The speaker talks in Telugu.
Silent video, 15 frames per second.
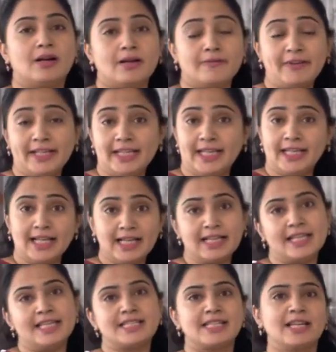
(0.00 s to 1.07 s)
వీటిని ఎలా
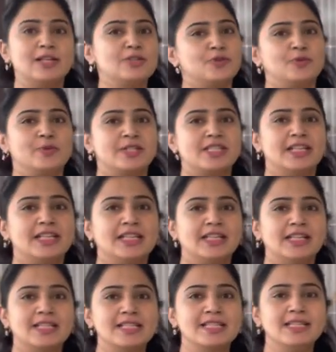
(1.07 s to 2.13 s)
క్లీన్ చేయాలో చూపించండి
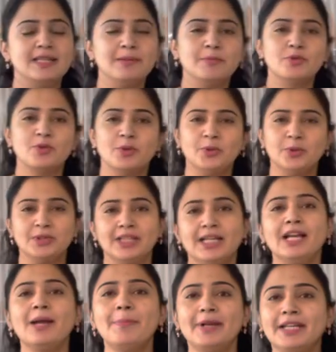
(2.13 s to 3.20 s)
అనేసి సో
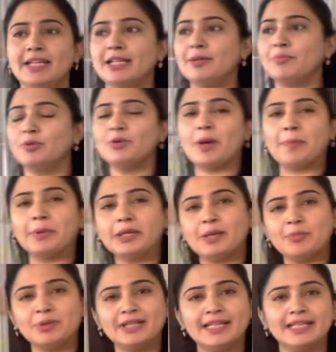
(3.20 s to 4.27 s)
కొత్తగా పెట్టినప్పుడు
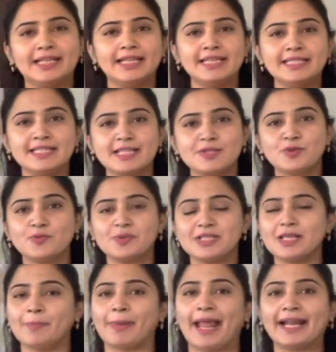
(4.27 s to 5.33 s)
అప్పటికప్పుడు నేను క్లీన్ చేసి
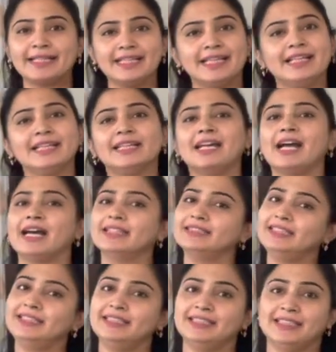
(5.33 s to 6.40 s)
చూపిస్తే ప్రాక్టికల్గా
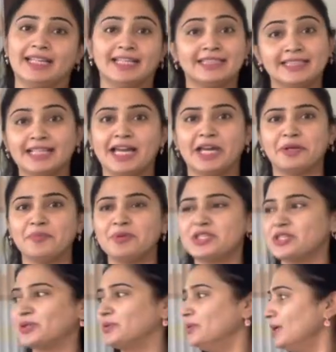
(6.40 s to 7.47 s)
అది కరెక్ట్గా
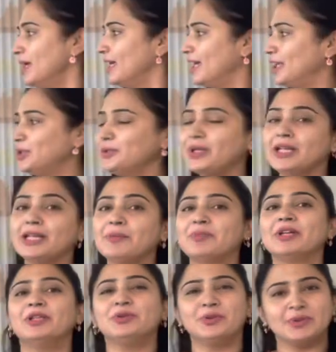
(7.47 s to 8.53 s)
అనిపించదు ఎందుకంటే
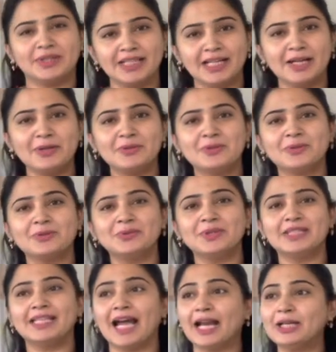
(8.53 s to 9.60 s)
అప్పుడు అది కొత్తగా
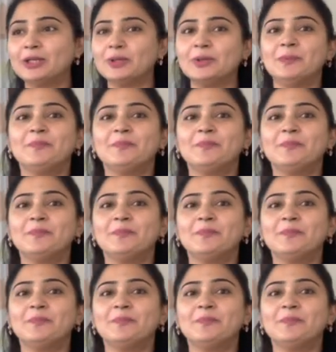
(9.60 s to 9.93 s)
ఉంటుంది దాంట్లో